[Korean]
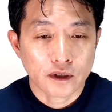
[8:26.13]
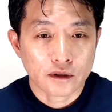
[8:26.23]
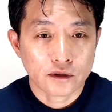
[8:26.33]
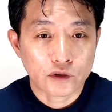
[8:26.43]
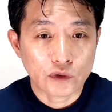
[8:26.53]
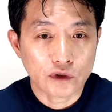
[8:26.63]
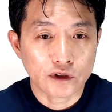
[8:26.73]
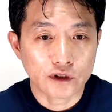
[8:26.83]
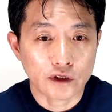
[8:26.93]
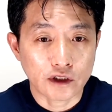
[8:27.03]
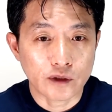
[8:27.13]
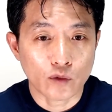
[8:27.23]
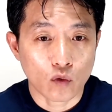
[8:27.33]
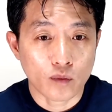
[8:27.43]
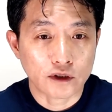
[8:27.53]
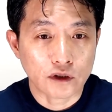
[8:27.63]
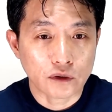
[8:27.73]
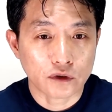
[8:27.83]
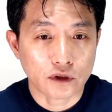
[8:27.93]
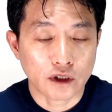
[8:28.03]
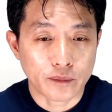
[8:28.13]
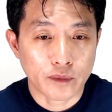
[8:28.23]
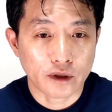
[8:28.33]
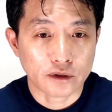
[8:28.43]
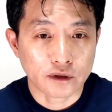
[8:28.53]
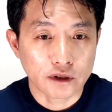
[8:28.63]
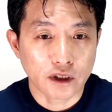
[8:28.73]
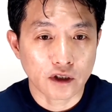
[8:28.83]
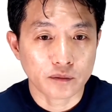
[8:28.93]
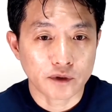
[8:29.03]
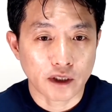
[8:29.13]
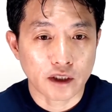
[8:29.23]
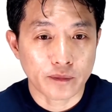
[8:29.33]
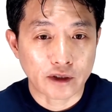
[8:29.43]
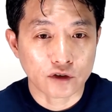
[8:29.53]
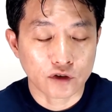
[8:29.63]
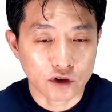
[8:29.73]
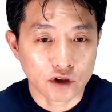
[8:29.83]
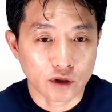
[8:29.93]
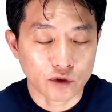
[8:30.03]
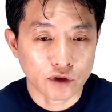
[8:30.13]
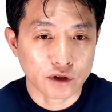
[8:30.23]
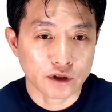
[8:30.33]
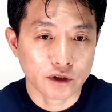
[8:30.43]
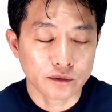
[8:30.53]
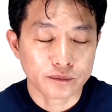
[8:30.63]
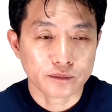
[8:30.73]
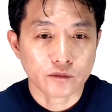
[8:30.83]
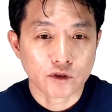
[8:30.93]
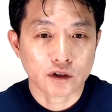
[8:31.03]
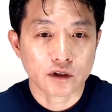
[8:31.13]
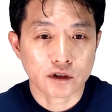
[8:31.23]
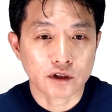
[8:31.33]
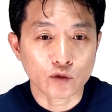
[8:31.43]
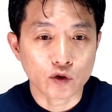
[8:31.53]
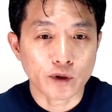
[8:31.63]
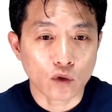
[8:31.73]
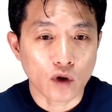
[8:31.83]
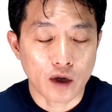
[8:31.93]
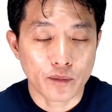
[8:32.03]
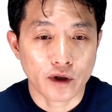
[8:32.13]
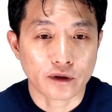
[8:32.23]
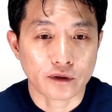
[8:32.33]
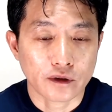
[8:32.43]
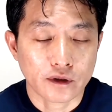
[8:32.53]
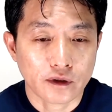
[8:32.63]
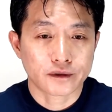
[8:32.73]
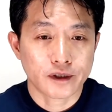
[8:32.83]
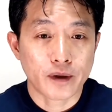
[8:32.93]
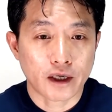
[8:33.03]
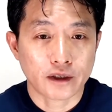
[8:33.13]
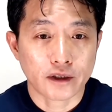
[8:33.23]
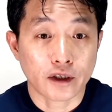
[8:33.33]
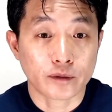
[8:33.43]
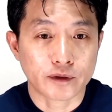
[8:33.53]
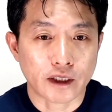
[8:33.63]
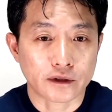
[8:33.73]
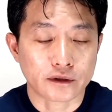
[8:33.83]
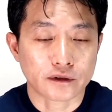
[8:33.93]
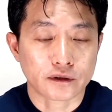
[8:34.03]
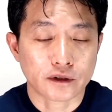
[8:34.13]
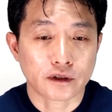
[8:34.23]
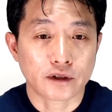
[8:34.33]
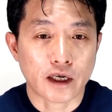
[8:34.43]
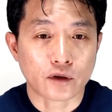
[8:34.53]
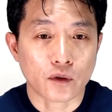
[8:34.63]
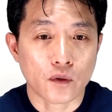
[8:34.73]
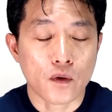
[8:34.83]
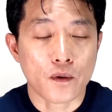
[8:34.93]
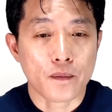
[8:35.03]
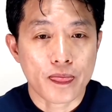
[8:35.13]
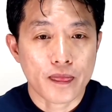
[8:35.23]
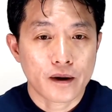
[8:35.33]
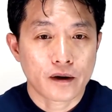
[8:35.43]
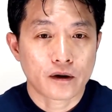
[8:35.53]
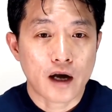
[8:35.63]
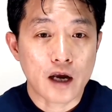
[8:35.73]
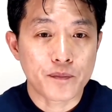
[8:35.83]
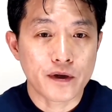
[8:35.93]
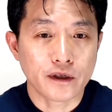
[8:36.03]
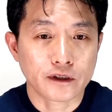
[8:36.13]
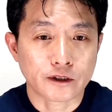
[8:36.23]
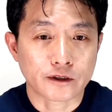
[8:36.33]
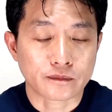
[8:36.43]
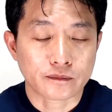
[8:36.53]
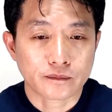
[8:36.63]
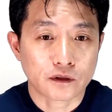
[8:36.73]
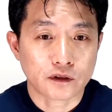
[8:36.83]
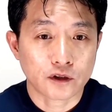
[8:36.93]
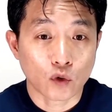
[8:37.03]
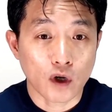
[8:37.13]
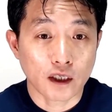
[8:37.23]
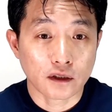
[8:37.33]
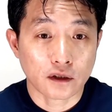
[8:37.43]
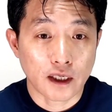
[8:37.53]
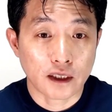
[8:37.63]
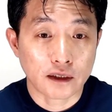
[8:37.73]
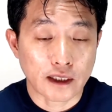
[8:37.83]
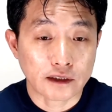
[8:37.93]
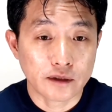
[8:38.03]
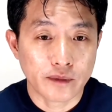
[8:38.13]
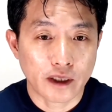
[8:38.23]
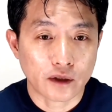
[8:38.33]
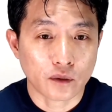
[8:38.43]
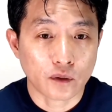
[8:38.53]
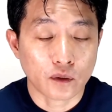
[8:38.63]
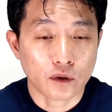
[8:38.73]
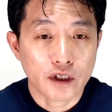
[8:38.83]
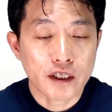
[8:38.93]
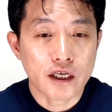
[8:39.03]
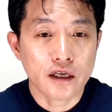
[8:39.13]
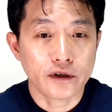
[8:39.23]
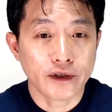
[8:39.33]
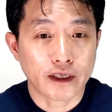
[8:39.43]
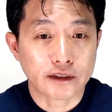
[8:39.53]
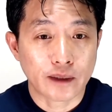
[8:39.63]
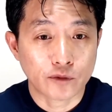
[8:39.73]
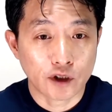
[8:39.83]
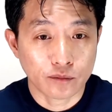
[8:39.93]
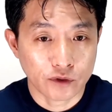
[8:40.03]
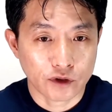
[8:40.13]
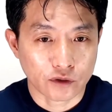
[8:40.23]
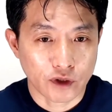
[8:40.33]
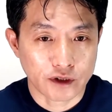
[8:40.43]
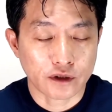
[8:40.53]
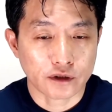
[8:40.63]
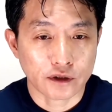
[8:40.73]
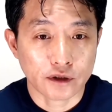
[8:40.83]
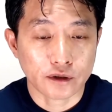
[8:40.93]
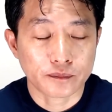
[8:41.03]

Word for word: 그 수능을 열심히 공부한 친구들이라면 크게 어렵지 않게 받을 수 있는 점수거든요 그래서 그 점수만 통과하면 입학하는데 어렵지 않은 그런 대학교고 어, 학비는 저희 조카가 들어갈 당시만 해도 1년에 한 3,000불 정도 했었거든요.